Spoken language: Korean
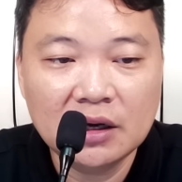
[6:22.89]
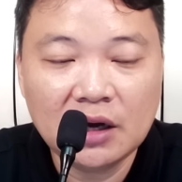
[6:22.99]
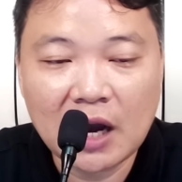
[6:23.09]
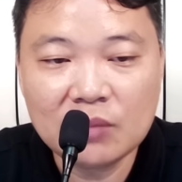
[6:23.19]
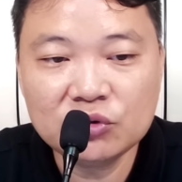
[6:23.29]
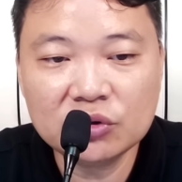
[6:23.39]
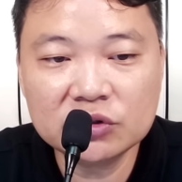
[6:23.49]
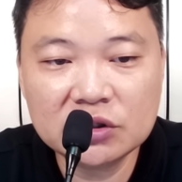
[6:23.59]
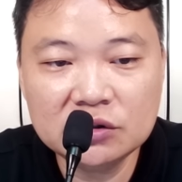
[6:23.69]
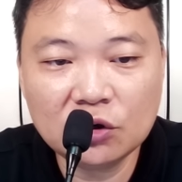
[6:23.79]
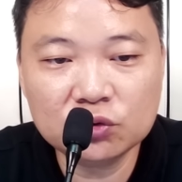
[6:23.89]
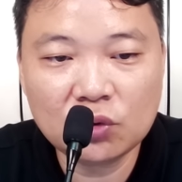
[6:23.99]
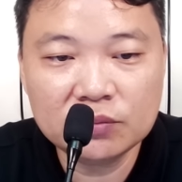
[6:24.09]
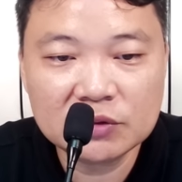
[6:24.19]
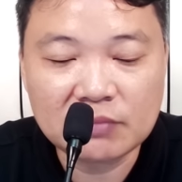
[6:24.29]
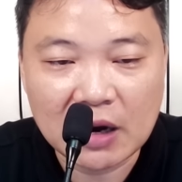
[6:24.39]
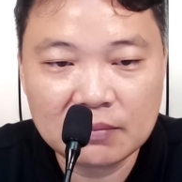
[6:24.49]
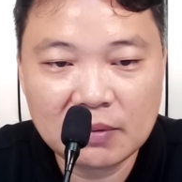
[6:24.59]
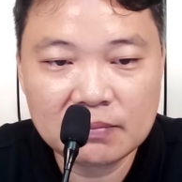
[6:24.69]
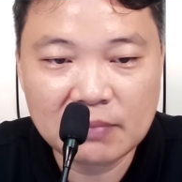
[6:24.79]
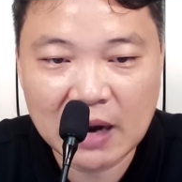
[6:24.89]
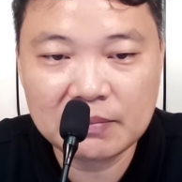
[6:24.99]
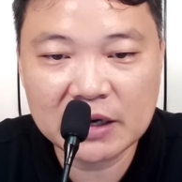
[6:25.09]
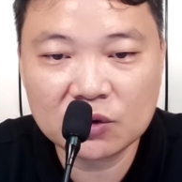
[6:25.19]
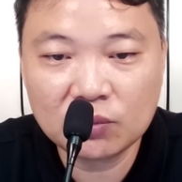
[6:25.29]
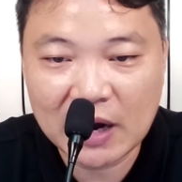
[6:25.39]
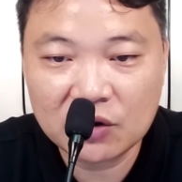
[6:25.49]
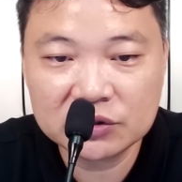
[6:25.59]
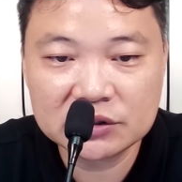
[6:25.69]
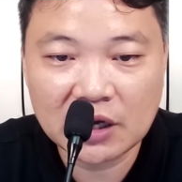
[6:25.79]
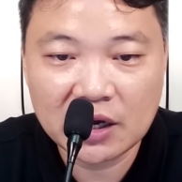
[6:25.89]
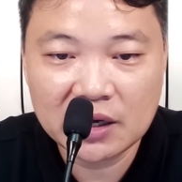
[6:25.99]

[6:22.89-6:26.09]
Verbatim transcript: 아무런 근거도 없는 막, 말이고 망언이다.